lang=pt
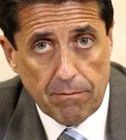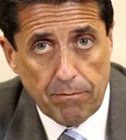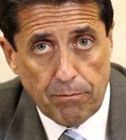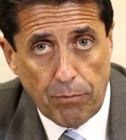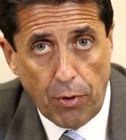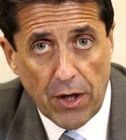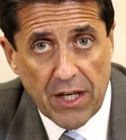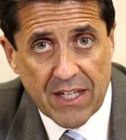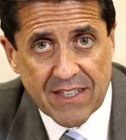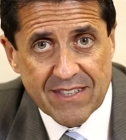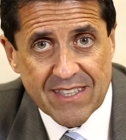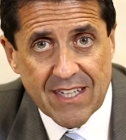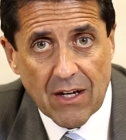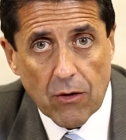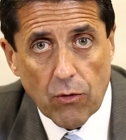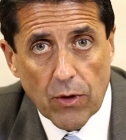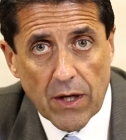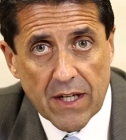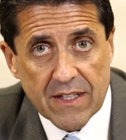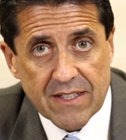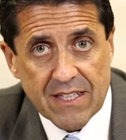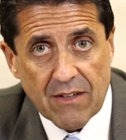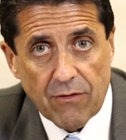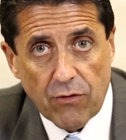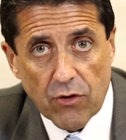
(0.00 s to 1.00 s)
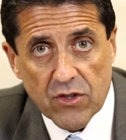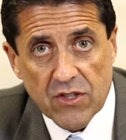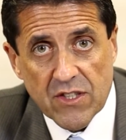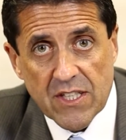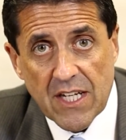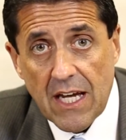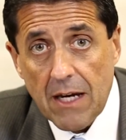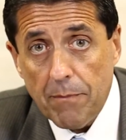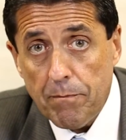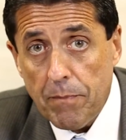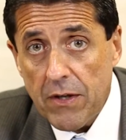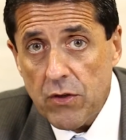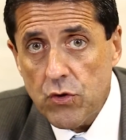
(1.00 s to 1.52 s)
Põe em segurança você
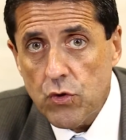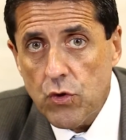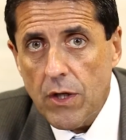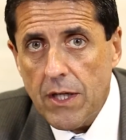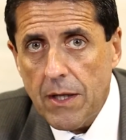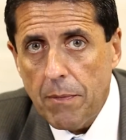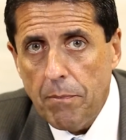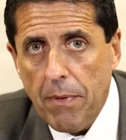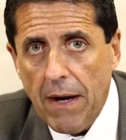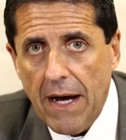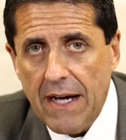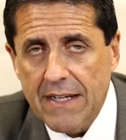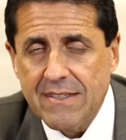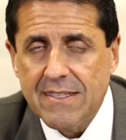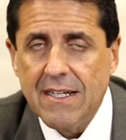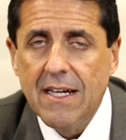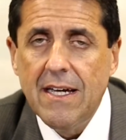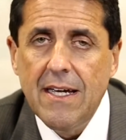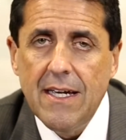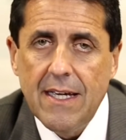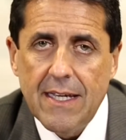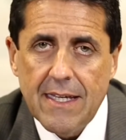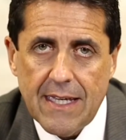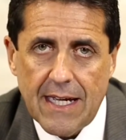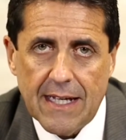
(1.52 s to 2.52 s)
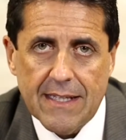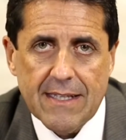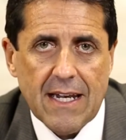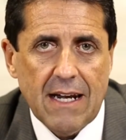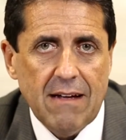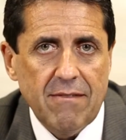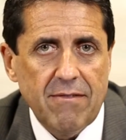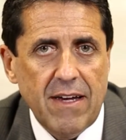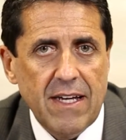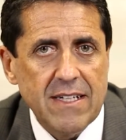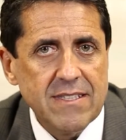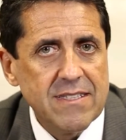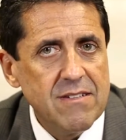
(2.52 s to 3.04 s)
e a pessoa que passa, e
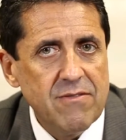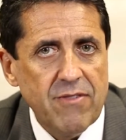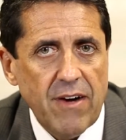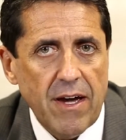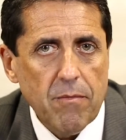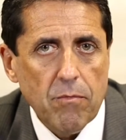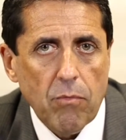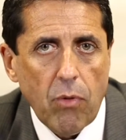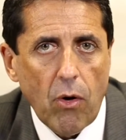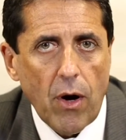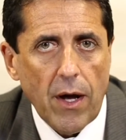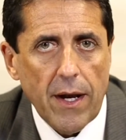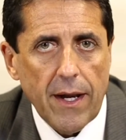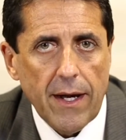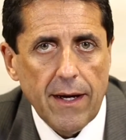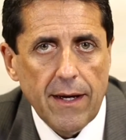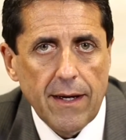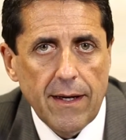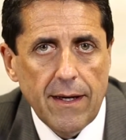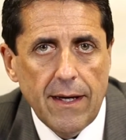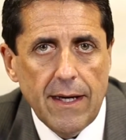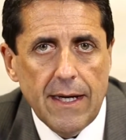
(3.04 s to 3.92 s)
atravessa e vai embora.